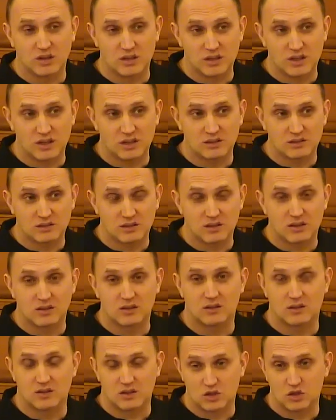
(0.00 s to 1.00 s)
их
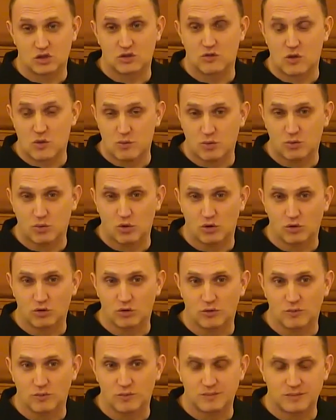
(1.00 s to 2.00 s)
поклоняться живому
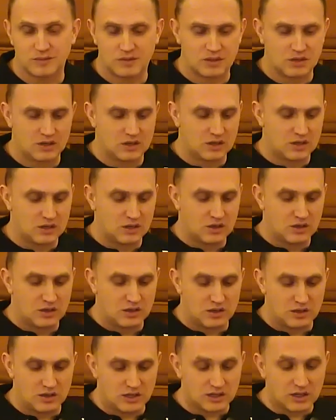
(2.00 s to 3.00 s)
Богу.
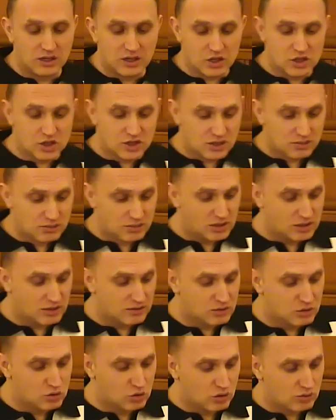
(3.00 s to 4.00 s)
И отличие
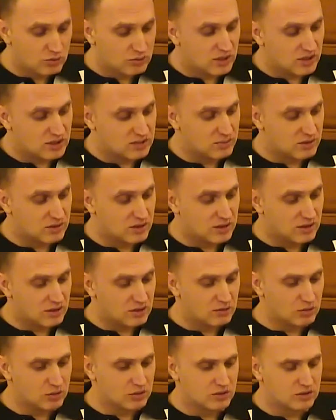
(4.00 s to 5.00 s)
было в том, я
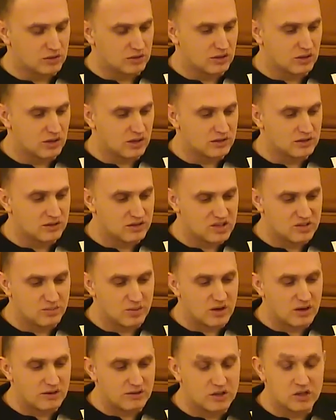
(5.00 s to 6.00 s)
смотрел вот э,
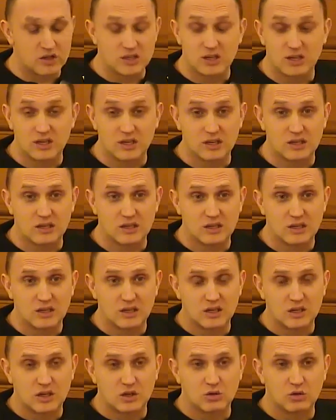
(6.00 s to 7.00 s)
разные справочники,
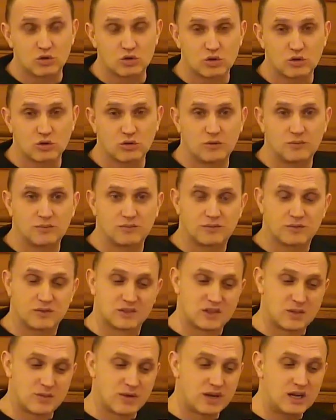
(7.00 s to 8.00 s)
то,
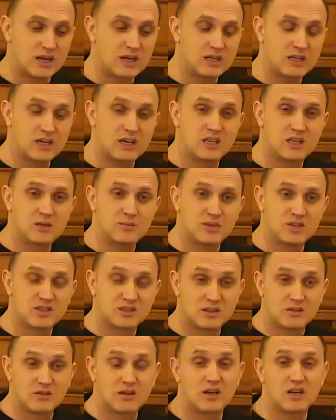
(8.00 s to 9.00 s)
что самаряне, они
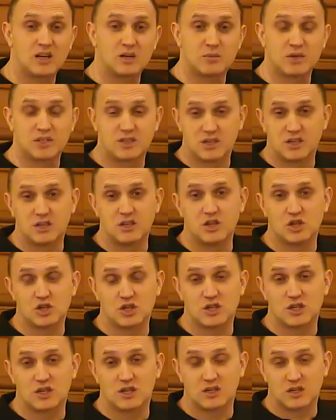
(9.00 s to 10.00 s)
признавали
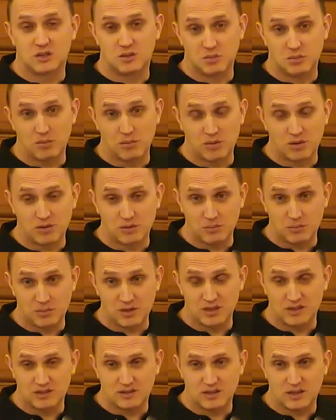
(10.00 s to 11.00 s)
пятикнижие
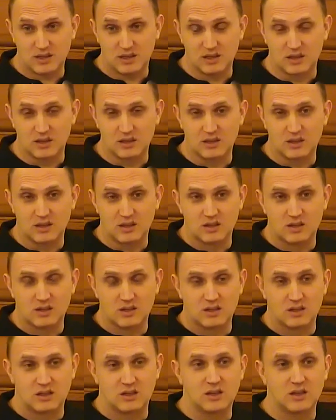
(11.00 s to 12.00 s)
Моисея.
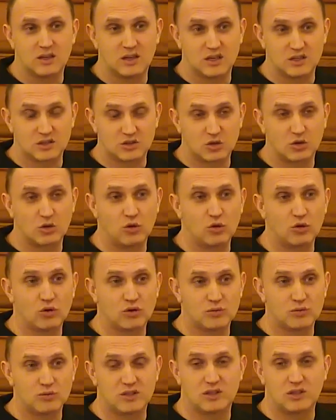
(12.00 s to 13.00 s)
Книга
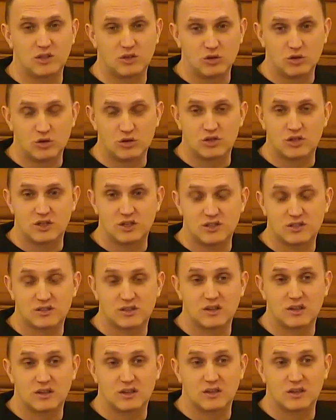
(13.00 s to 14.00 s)
«Исход», «Бытие»,
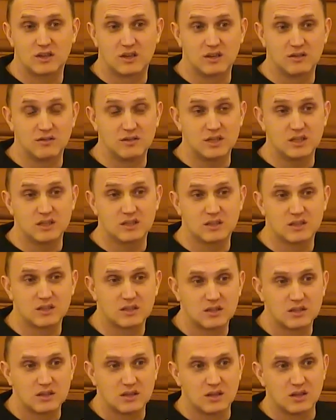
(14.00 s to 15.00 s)
«Числа», «Левит».
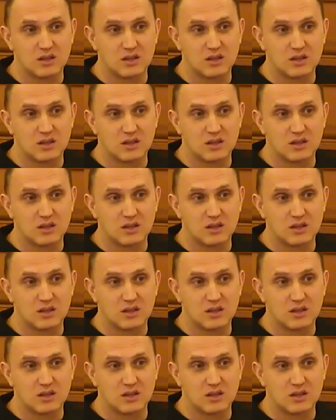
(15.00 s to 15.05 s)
